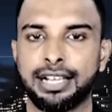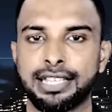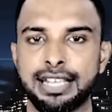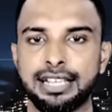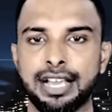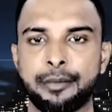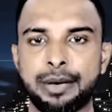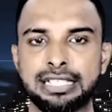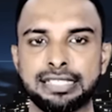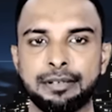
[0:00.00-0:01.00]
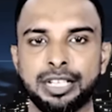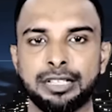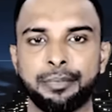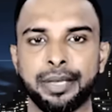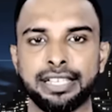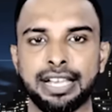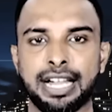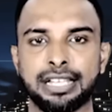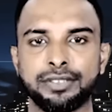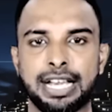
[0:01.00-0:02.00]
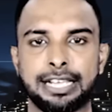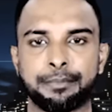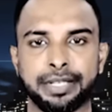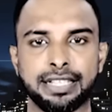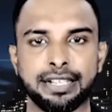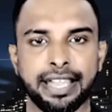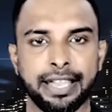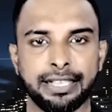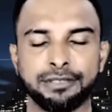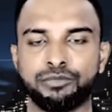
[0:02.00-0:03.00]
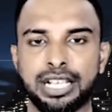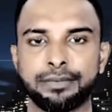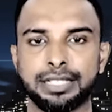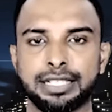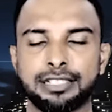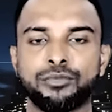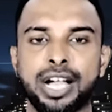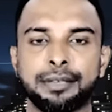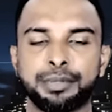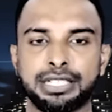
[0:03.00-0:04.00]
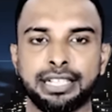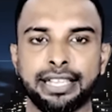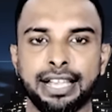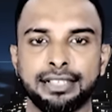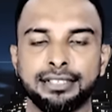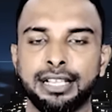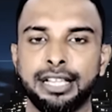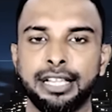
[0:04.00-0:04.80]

அதனால் ஹமாஸிடமிருந்து பெரிய அளவிலான பதிலடி ஏதும் வருவதற்கு வாய்ப்பு கிடையாது